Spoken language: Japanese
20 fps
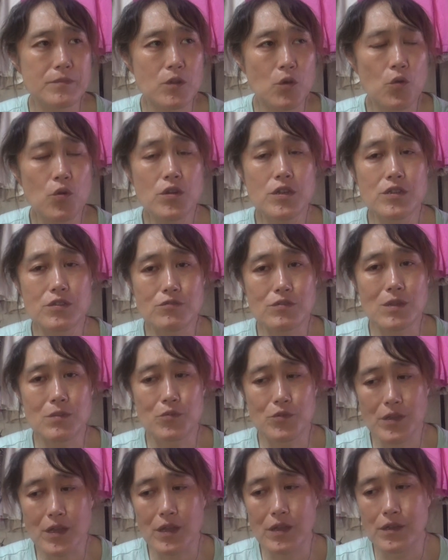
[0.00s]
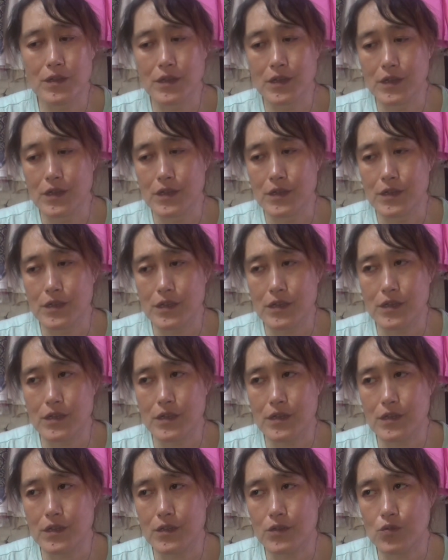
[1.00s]
濃い言うてもね
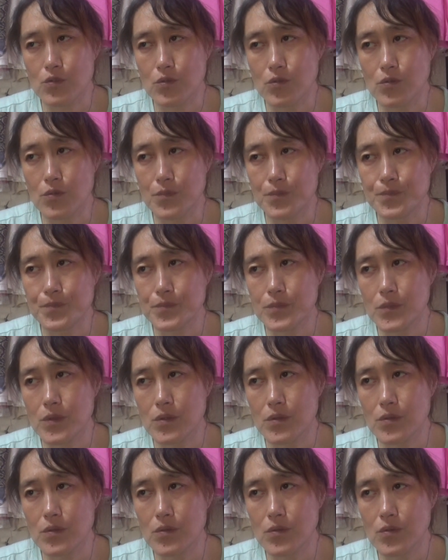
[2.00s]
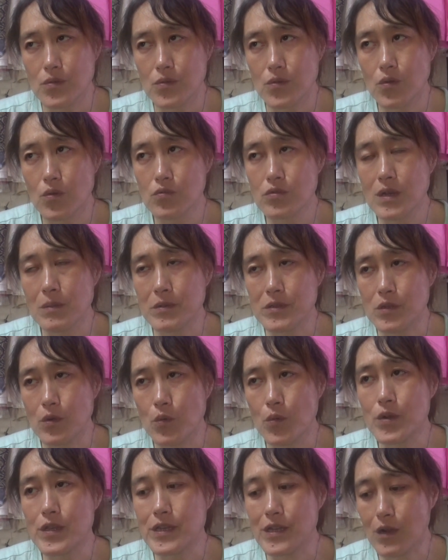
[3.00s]
えっ、ー、と 5g やった
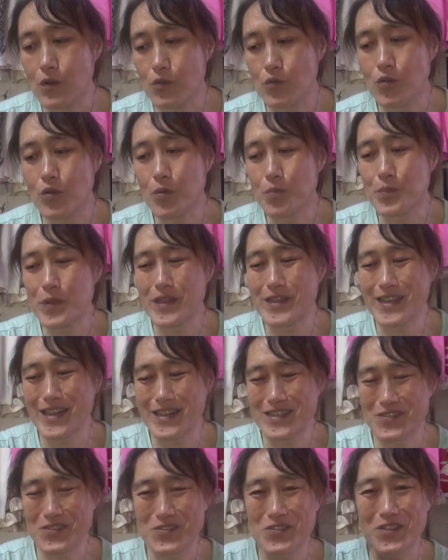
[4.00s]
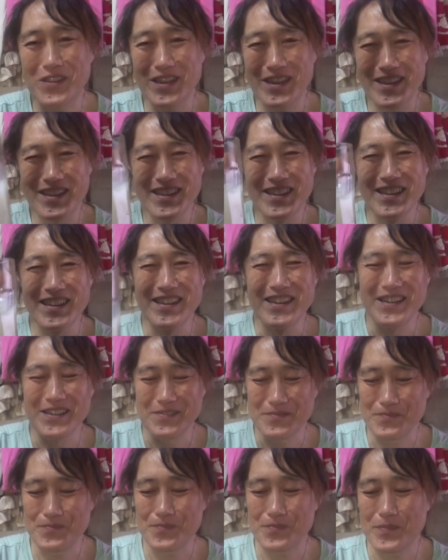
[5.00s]
ら多いんかこのコップやったらちょっとね
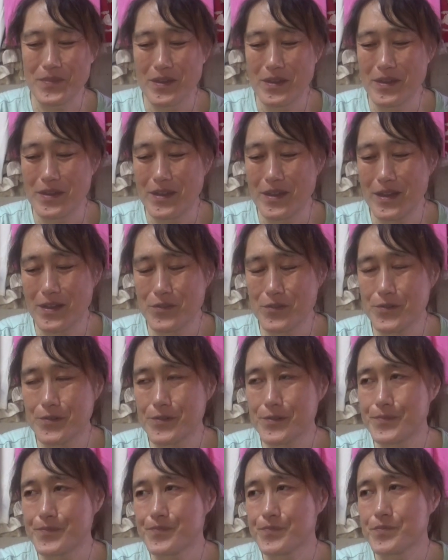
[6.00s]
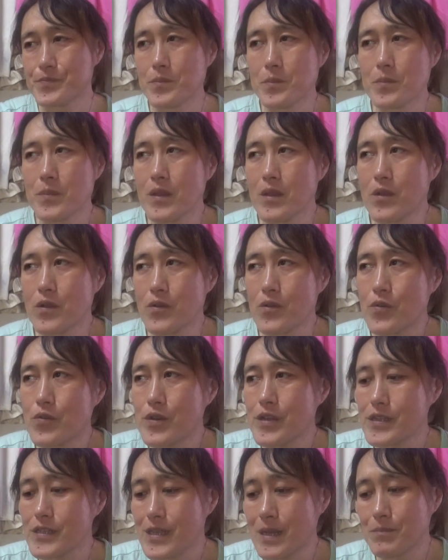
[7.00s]
うんあの
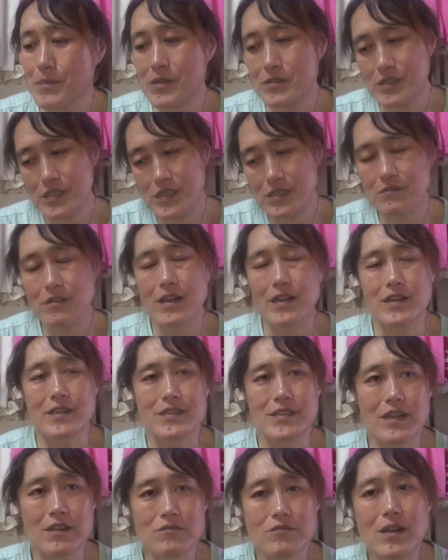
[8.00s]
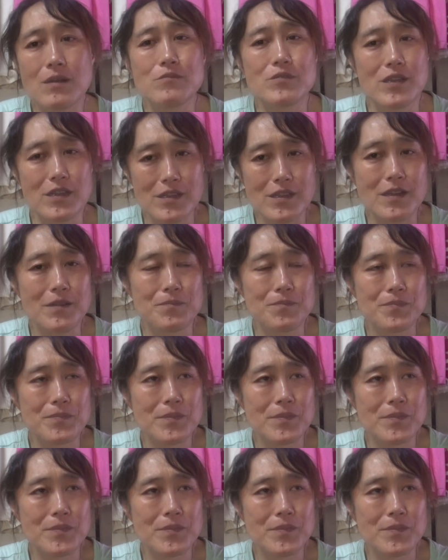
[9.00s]
これ 300cc ぐらいから 3g でいいね